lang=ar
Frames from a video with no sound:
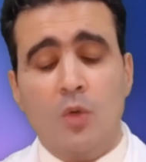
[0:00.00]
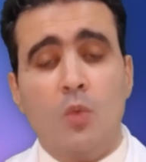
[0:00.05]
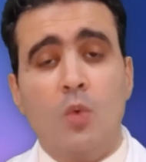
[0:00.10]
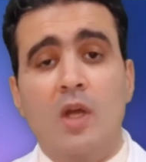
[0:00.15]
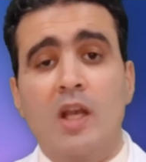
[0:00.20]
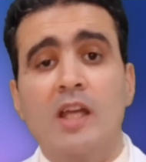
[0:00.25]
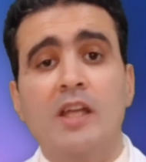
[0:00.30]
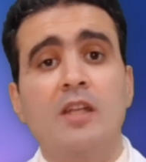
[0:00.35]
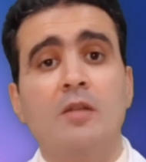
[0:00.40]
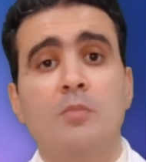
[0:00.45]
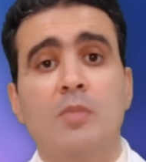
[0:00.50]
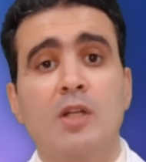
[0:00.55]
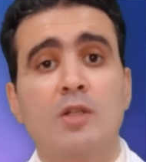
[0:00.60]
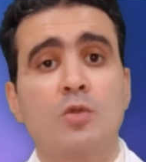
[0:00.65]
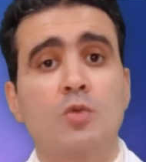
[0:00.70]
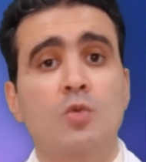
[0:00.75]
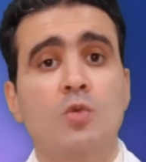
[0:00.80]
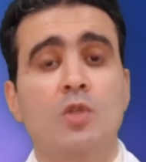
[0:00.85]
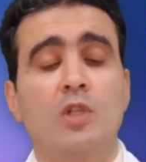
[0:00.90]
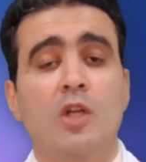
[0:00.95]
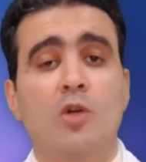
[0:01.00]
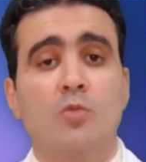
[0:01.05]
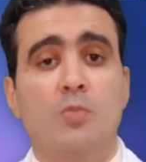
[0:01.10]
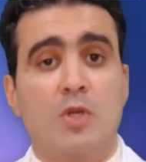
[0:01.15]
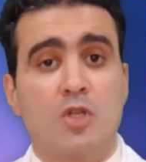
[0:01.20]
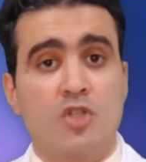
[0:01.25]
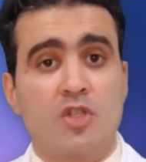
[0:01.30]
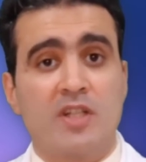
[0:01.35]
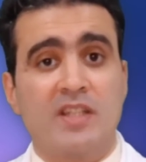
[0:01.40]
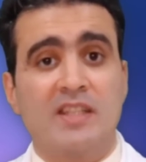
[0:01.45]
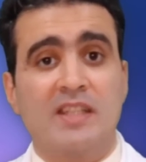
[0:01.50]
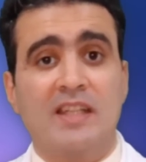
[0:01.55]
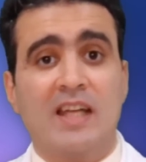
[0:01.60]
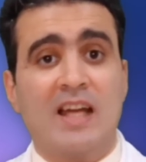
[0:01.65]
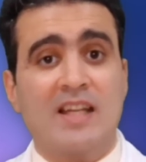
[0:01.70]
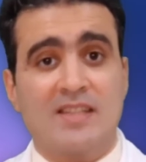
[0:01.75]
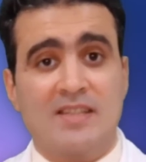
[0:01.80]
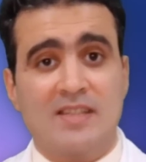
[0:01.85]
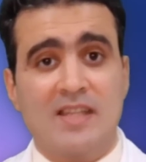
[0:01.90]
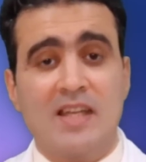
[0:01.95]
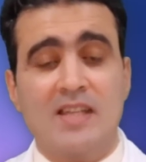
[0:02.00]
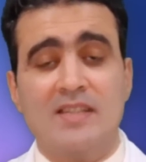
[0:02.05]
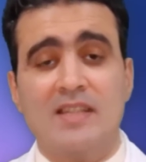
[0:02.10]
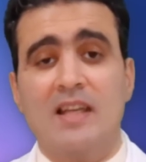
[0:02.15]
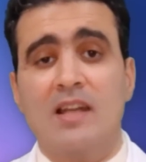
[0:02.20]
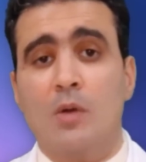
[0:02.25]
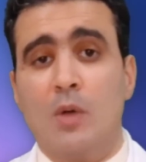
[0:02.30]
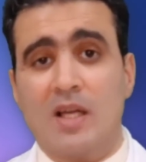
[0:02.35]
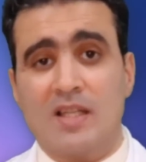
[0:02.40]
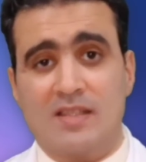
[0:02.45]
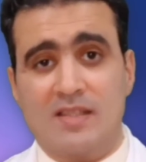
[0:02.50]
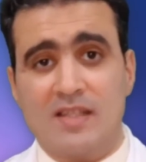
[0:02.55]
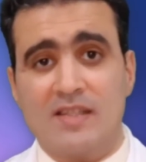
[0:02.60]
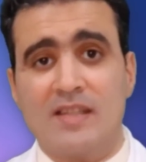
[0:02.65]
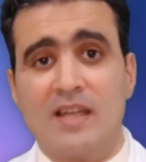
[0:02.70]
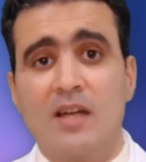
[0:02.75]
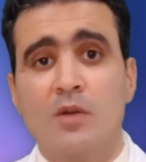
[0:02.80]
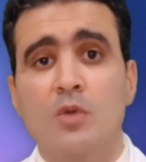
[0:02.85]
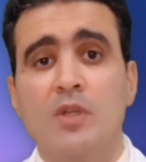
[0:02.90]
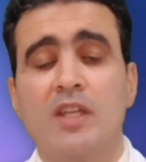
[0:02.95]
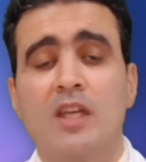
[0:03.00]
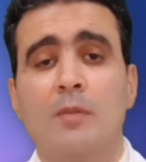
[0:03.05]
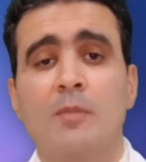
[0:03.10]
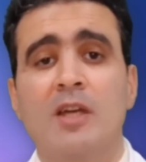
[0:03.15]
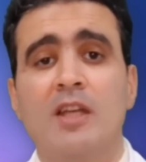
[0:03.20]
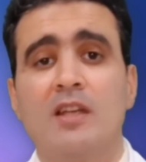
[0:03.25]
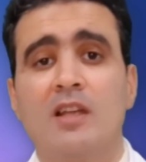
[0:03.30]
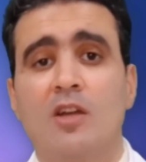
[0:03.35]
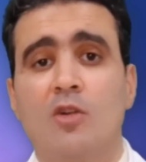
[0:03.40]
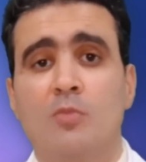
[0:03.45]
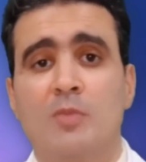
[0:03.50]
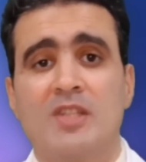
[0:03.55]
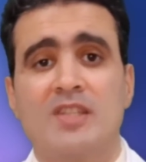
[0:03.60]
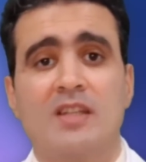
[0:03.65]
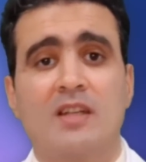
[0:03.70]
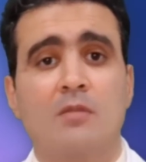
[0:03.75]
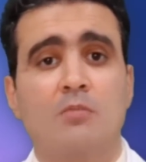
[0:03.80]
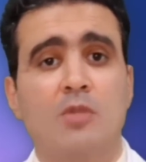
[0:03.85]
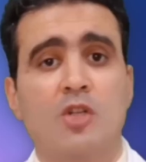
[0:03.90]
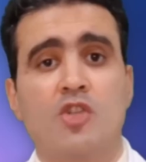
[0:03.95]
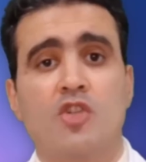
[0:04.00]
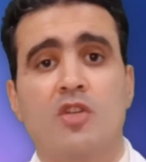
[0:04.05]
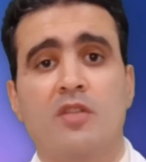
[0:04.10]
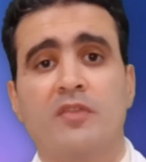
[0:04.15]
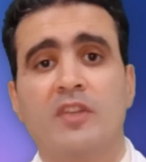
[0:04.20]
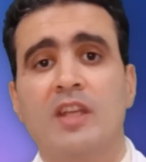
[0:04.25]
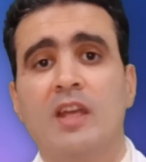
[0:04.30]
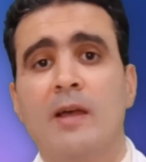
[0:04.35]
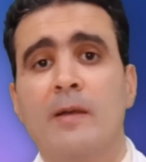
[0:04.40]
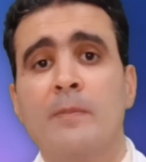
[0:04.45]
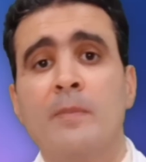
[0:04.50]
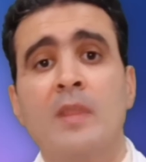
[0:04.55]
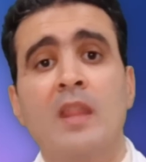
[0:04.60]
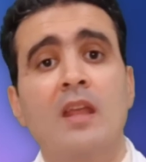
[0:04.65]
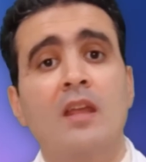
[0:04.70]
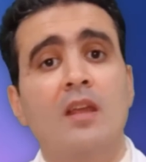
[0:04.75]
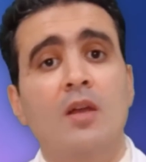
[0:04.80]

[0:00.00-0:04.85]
ولكن برضو لو بشرتك حساسة لو حساسة قوي كمان لو مثلا بشرة فيها